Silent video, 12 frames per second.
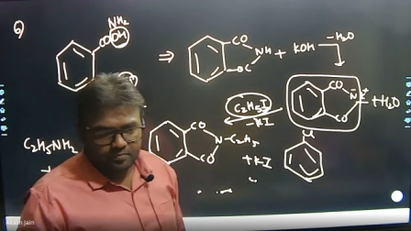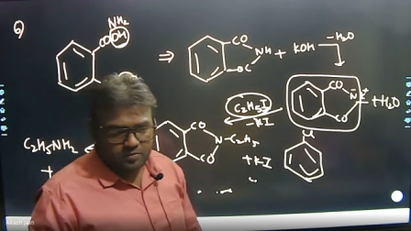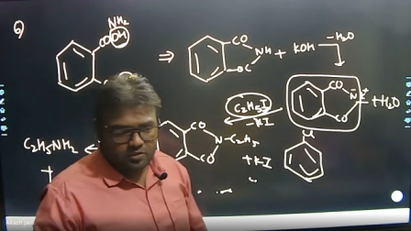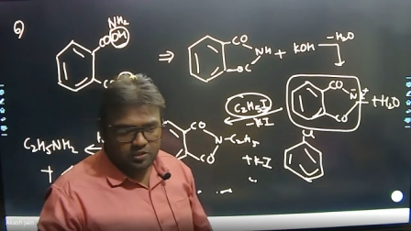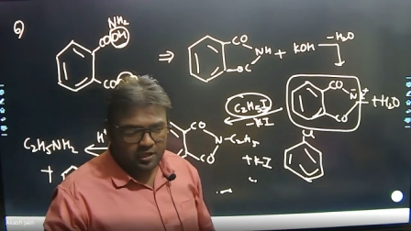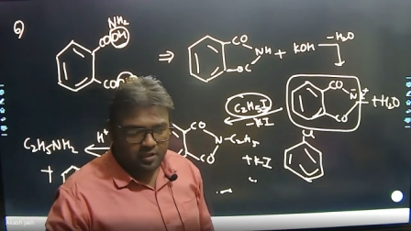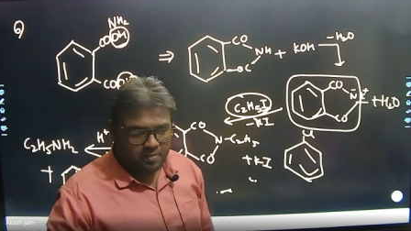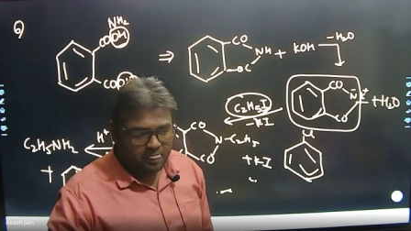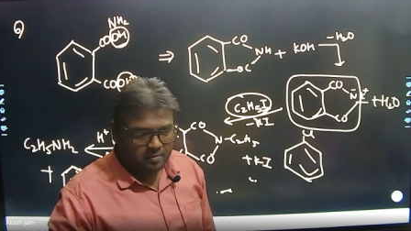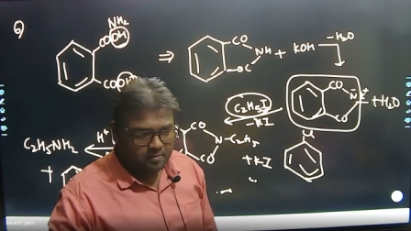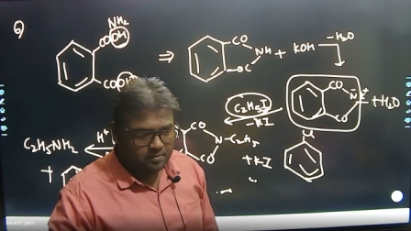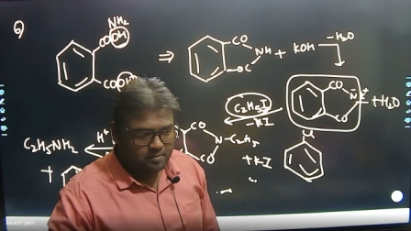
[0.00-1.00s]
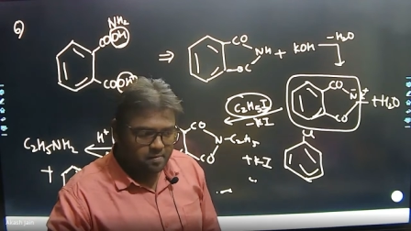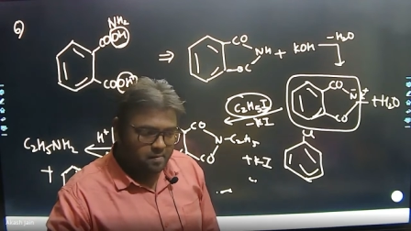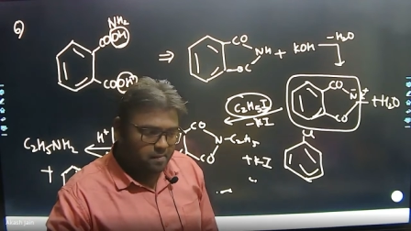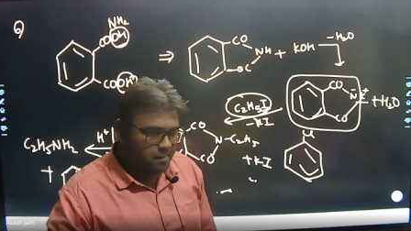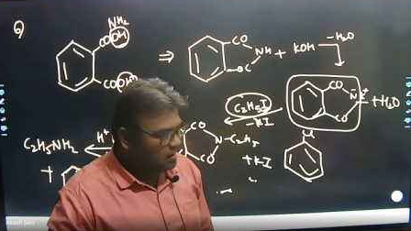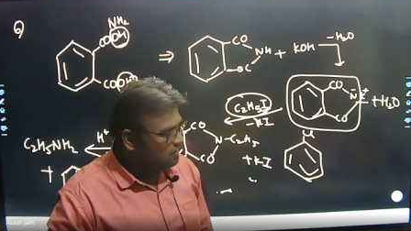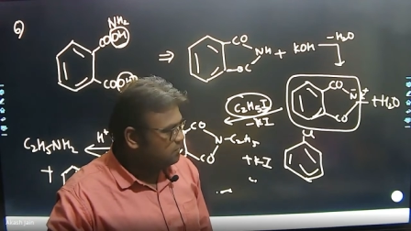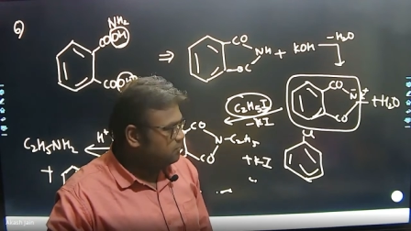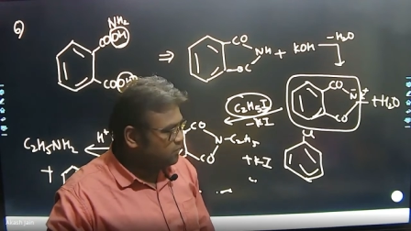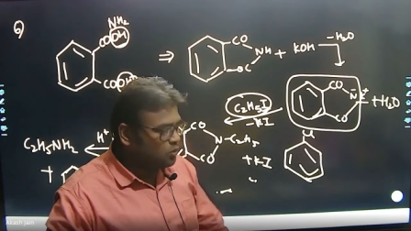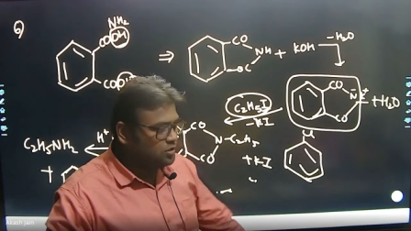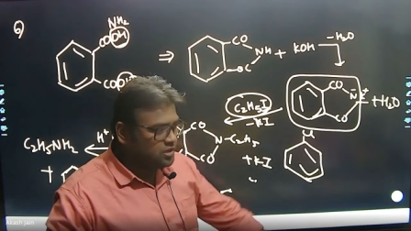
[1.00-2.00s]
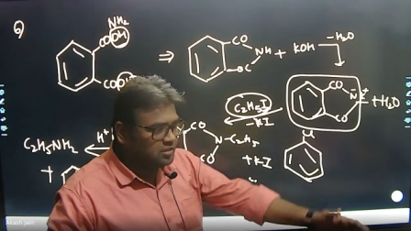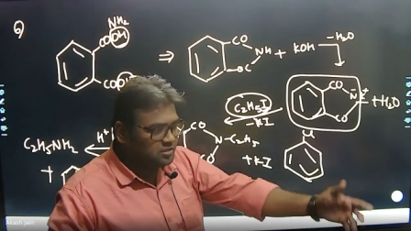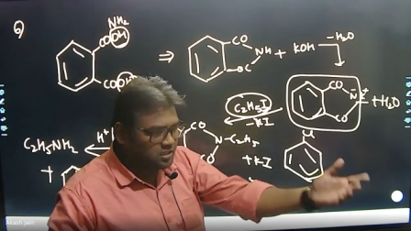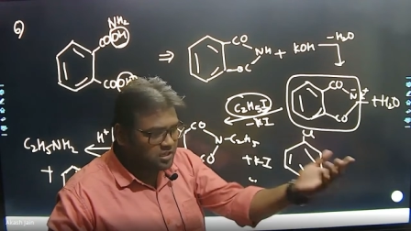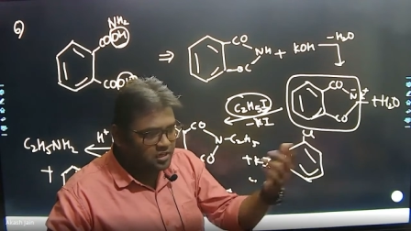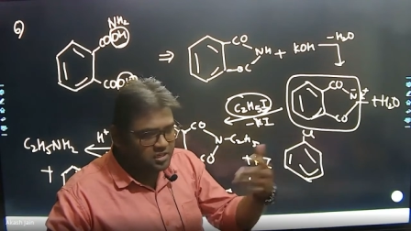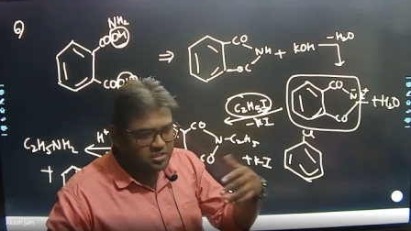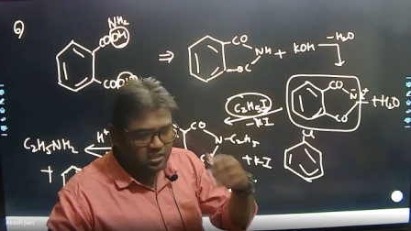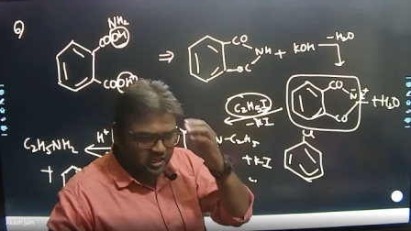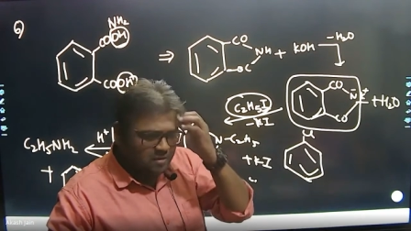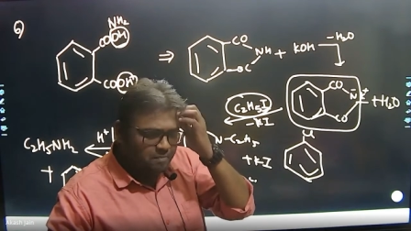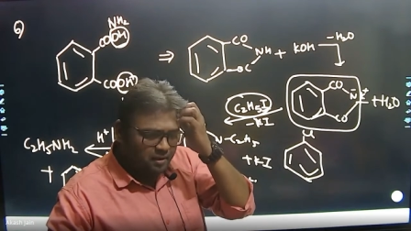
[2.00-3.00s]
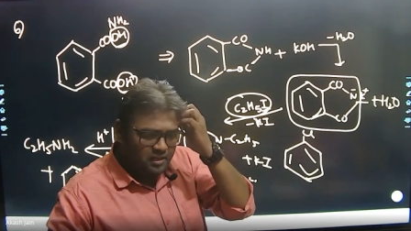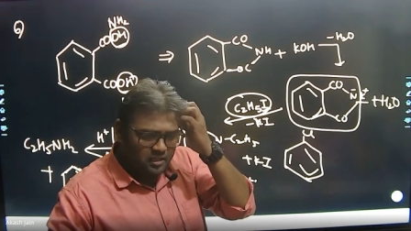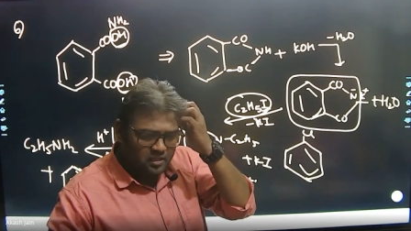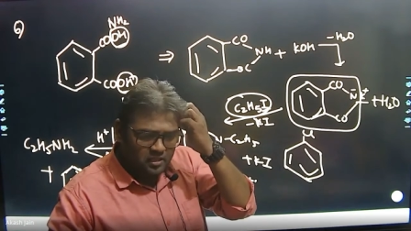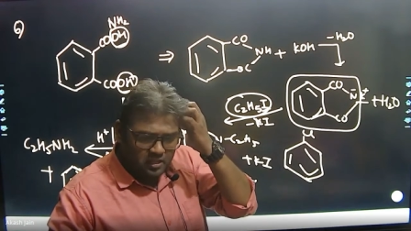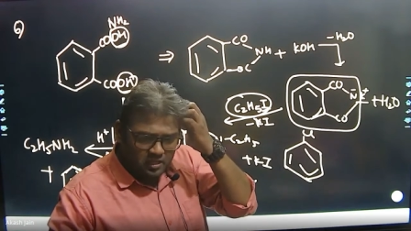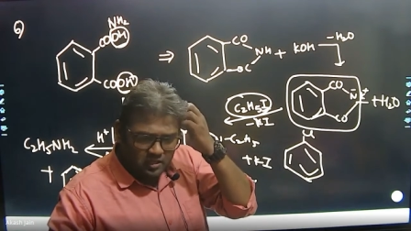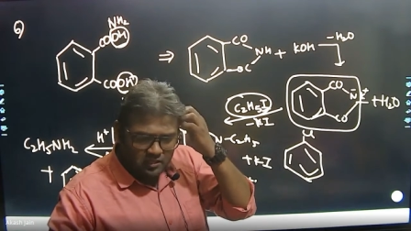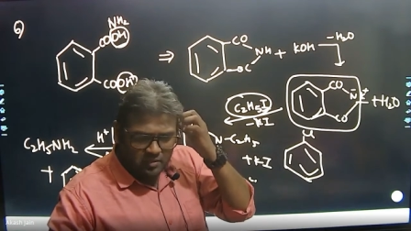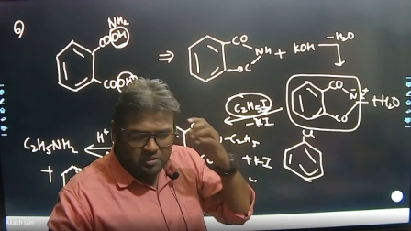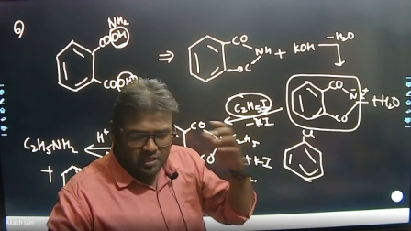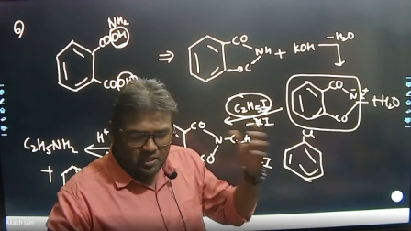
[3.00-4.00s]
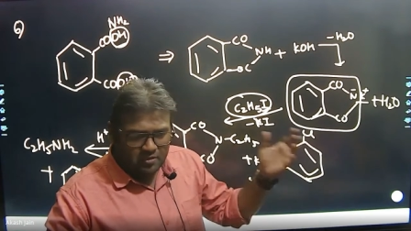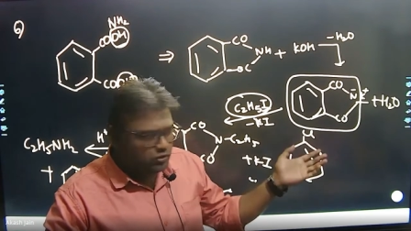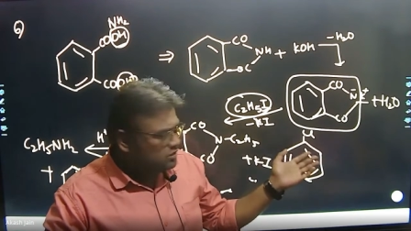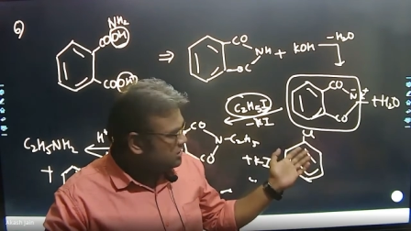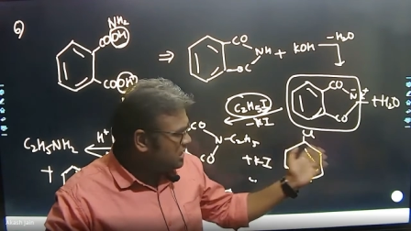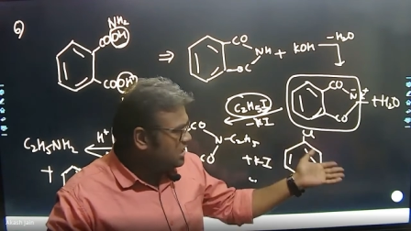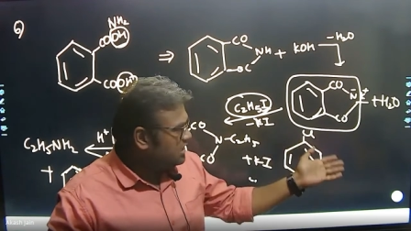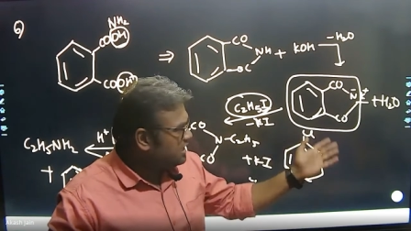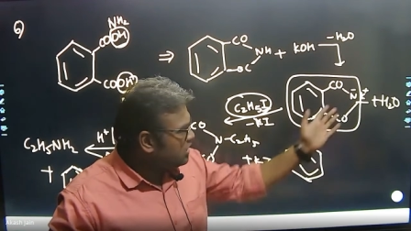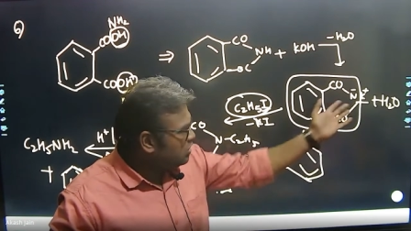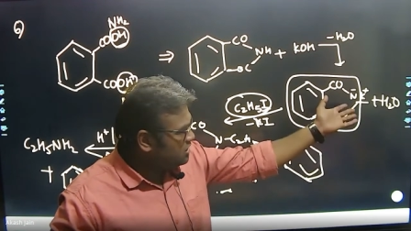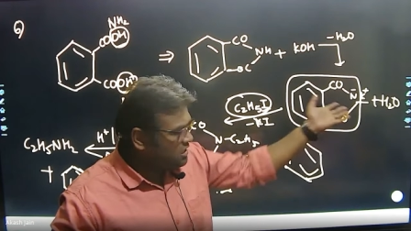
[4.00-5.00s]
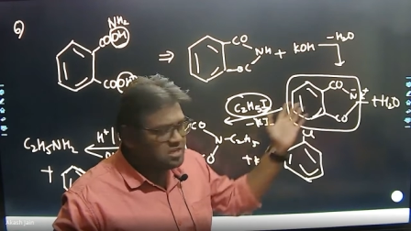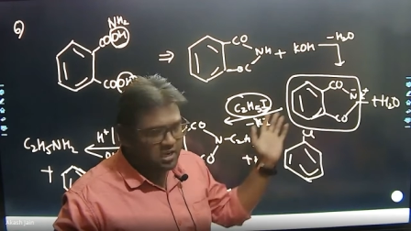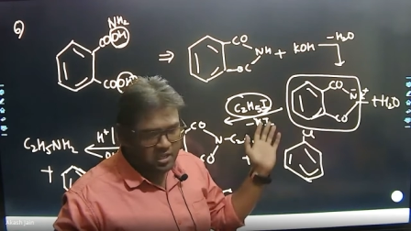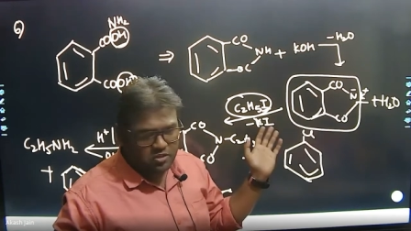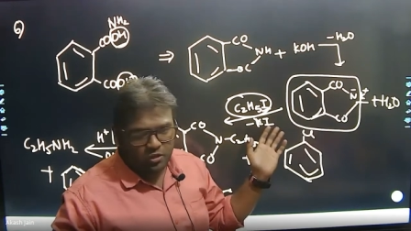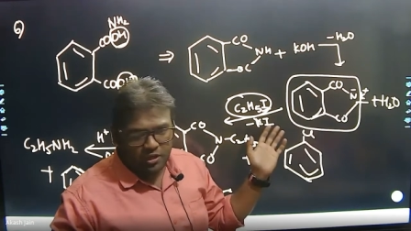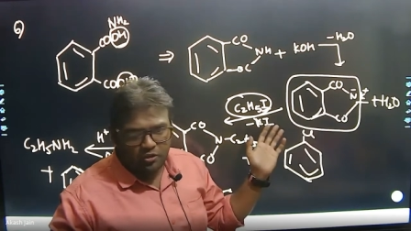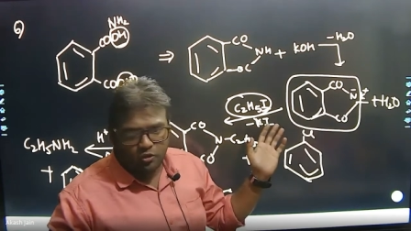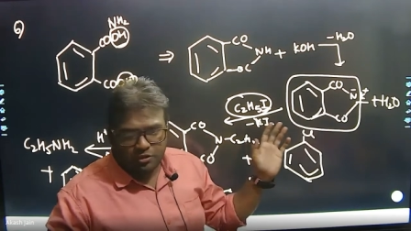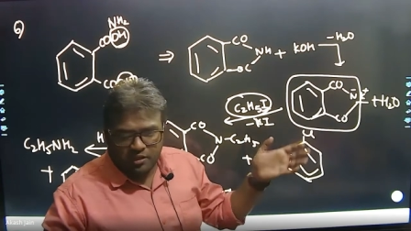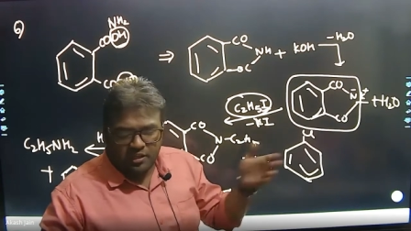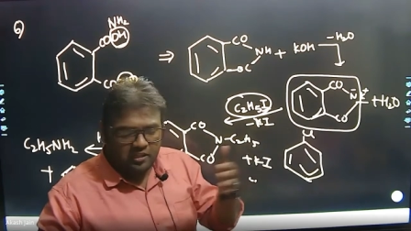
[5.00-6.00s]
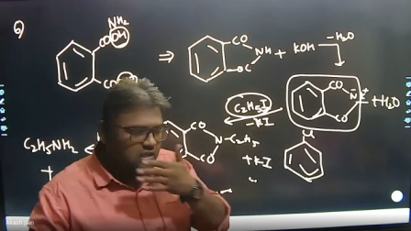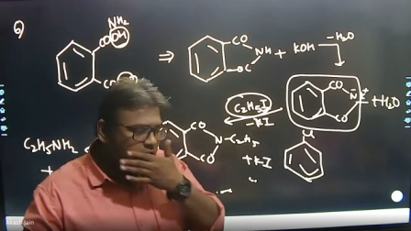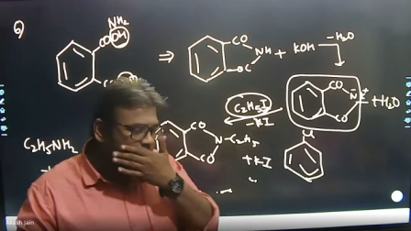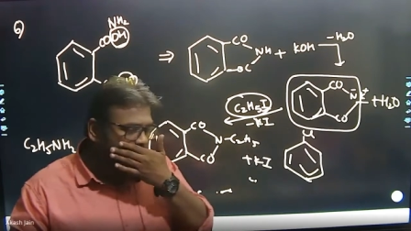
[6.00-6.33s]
ठीक है हाँ तो वो जास्ती कंडीशन पड़ेगी तब जाके वो सीएल हटेगा और ये जाके जुड़ेंगे तो इसलिए देखिए